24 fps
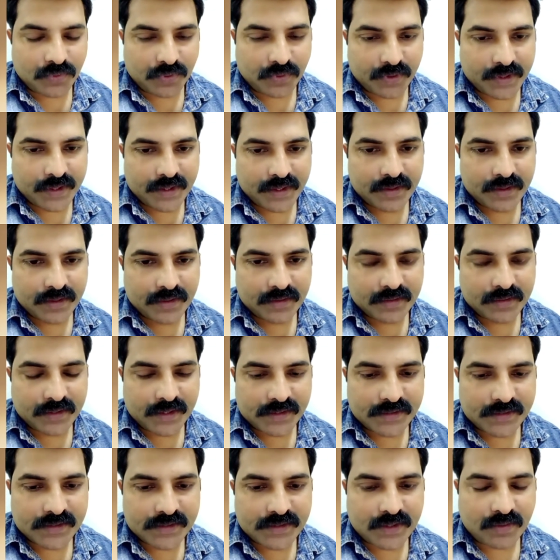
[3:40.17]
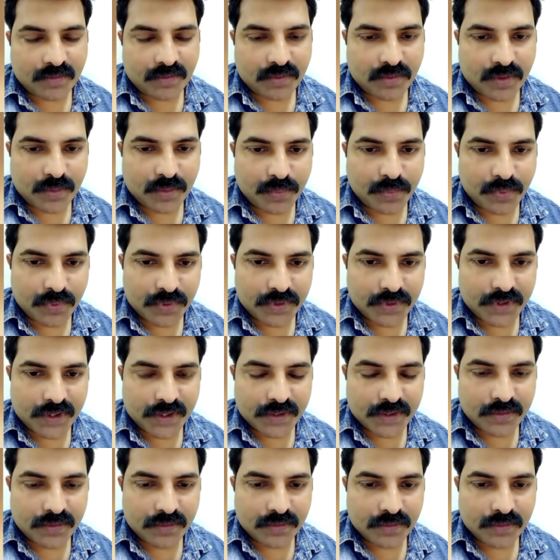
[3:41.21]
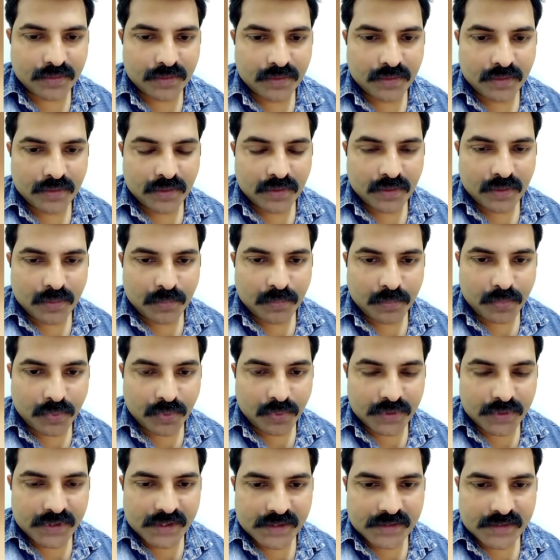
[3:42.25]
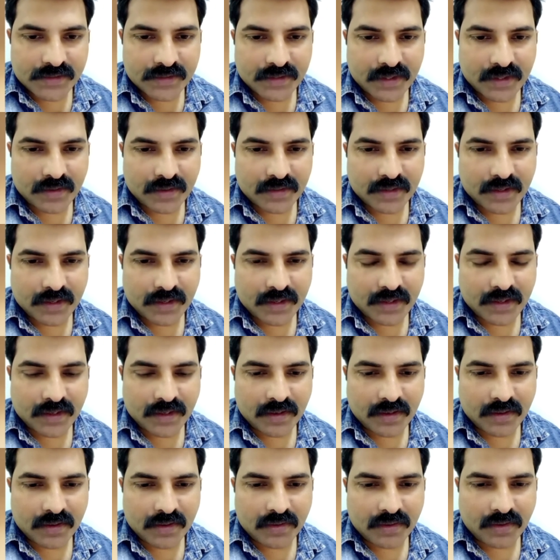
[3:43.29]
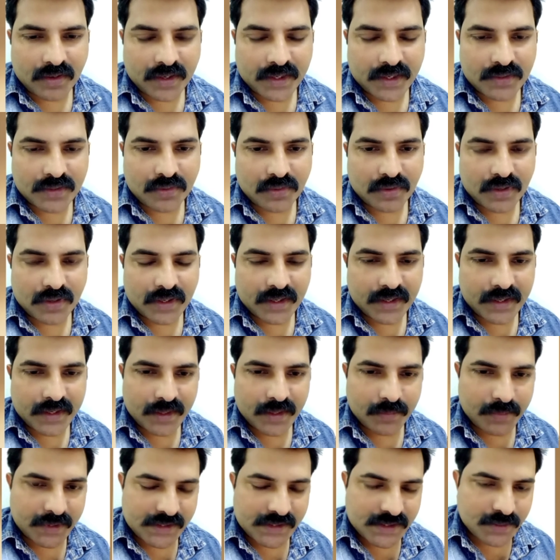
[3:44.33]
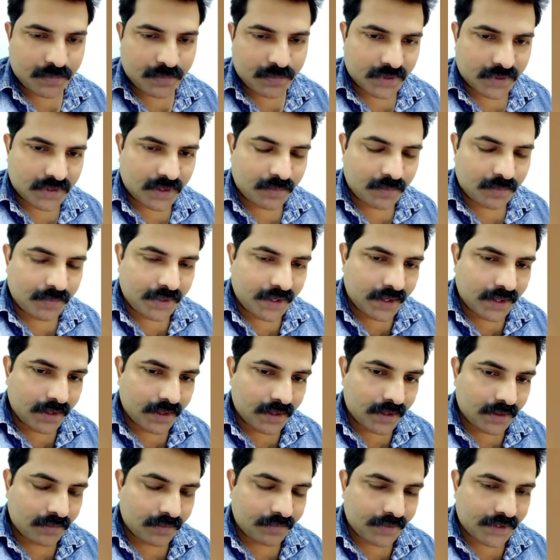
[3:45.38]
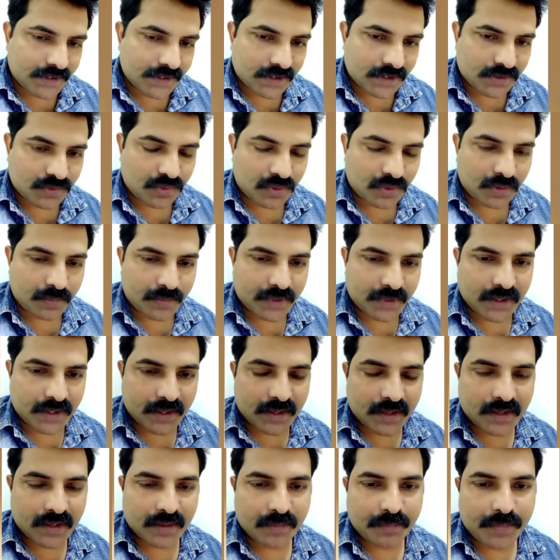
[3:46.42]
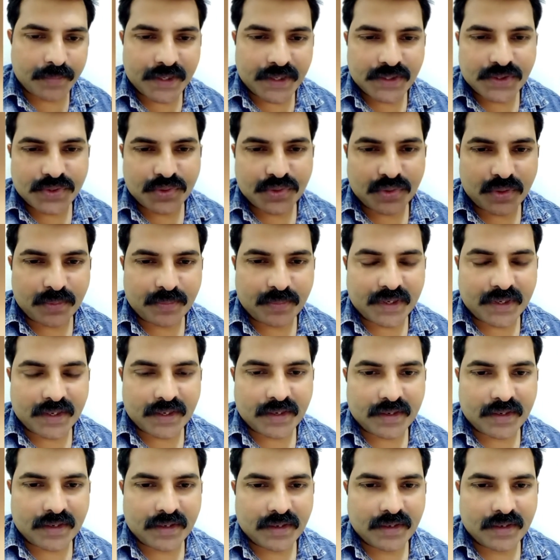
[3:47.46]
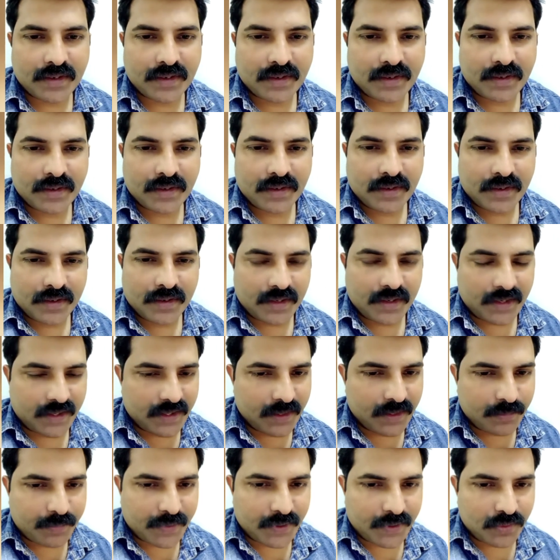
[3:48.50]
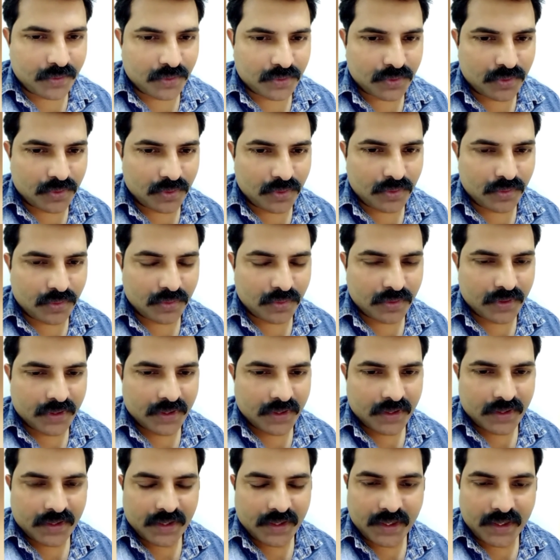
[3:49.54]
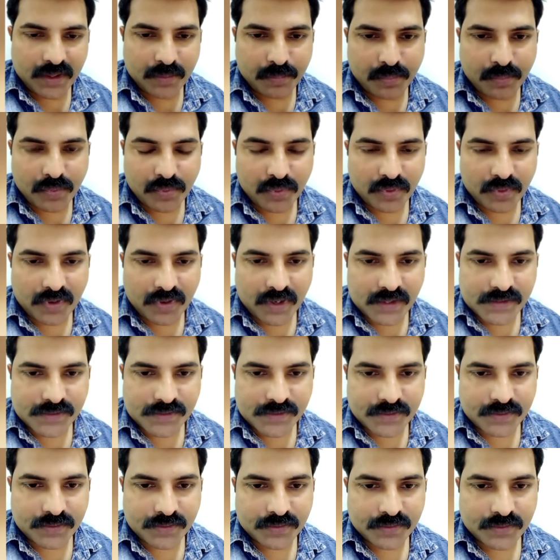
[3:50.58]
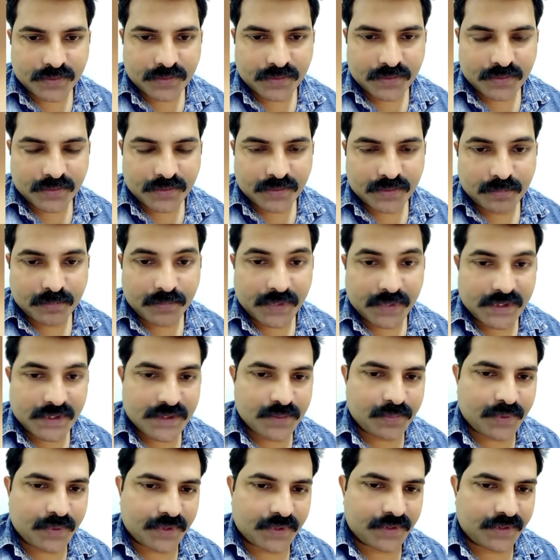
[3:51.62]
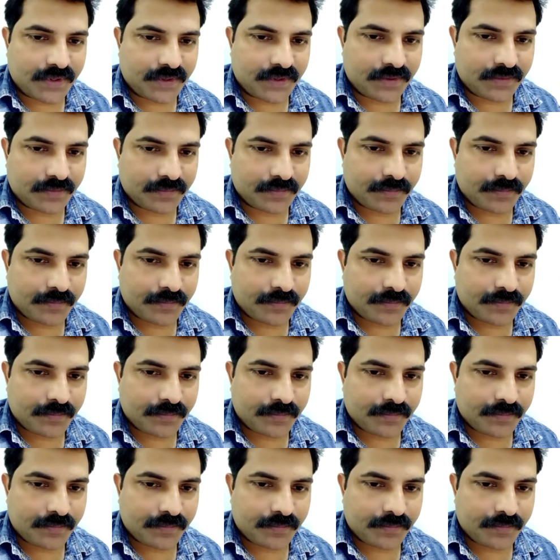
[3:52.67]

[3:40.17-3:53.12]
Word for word: ఓకే దయచేసి ఎవరు కూడా ఫోన్ చేయొద్దు ఫోన్ చేసిన తర్వాత నా నాలుగైదు రోజులకి నేను మర్చిపోతున్నాను మీరే వీజా చూడమన్నారా పని చూడమన్నారా నాకు ఈ పని ఒత్తుళ్ళు ఇన్ని ఫోన్ కాల్స్ మర్చిపోతున్నాను